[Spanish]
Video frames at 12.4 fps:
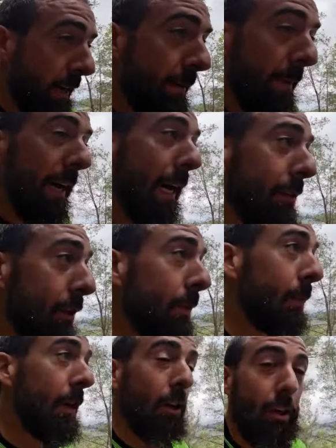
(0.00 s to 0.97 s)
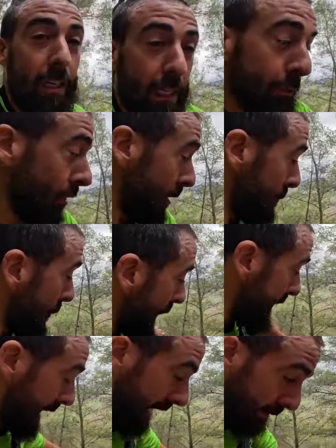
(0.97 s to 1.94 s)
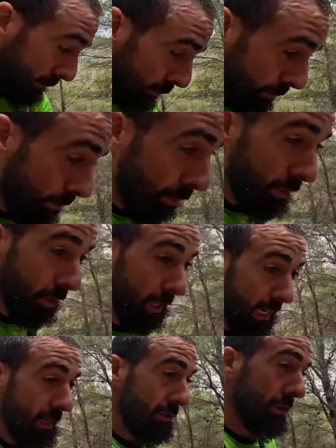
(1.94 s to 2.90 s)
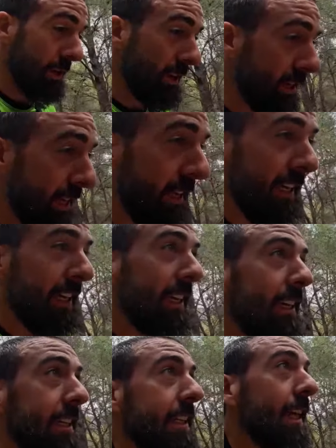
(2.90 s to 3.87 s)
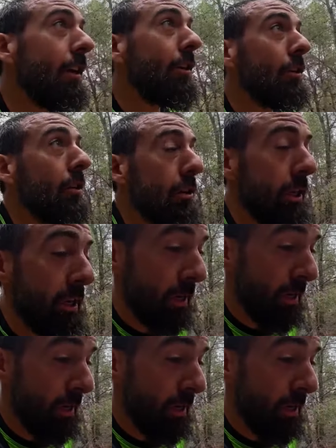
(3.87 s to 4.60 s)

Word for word: bajando y los riachuelos por ahí, por los lados. De locos.